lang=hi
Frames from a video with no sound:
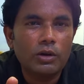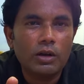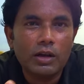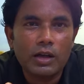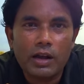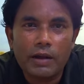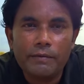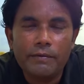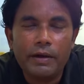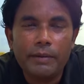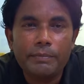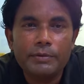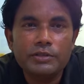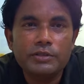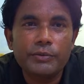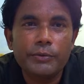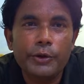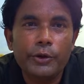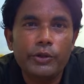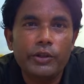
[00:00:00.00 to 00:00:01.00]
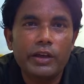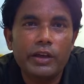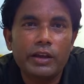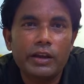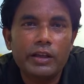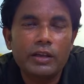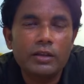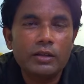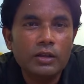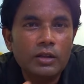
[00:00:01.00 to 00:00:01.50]
अगर आप वापी से वीडियो देख
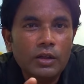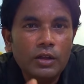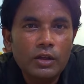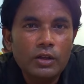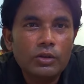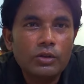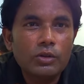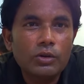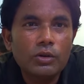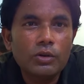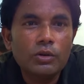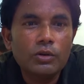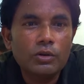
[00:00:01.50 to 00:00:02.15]
रहे हैं तो